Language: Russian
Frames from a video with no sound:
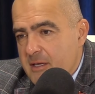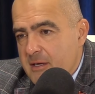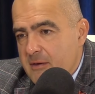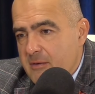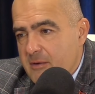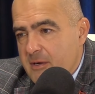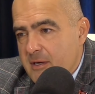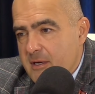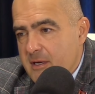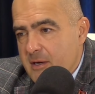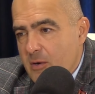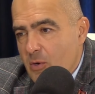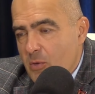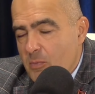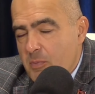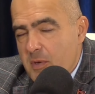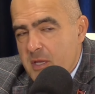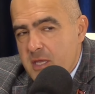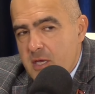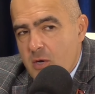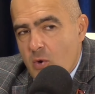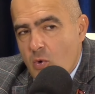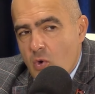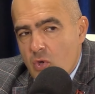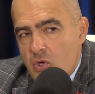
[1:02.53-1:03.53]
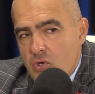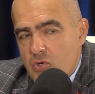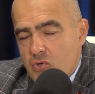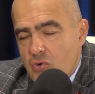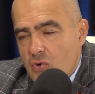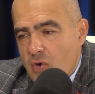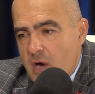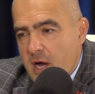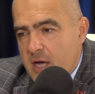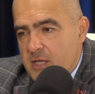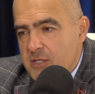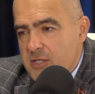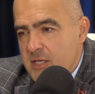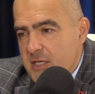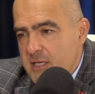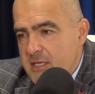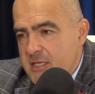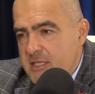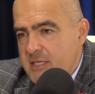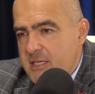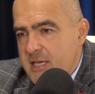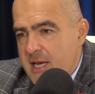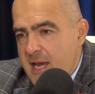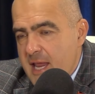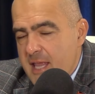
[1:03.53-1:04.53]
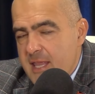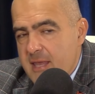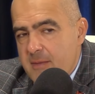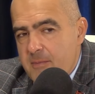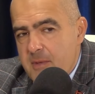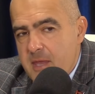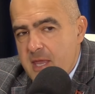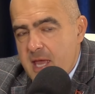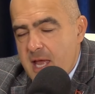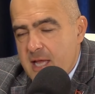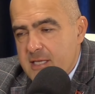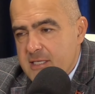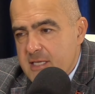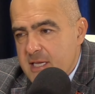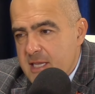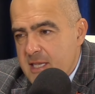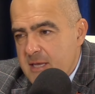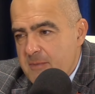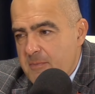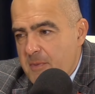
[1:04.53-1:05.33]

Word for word: Э, он потихонечку, каждое десятилетие меняется.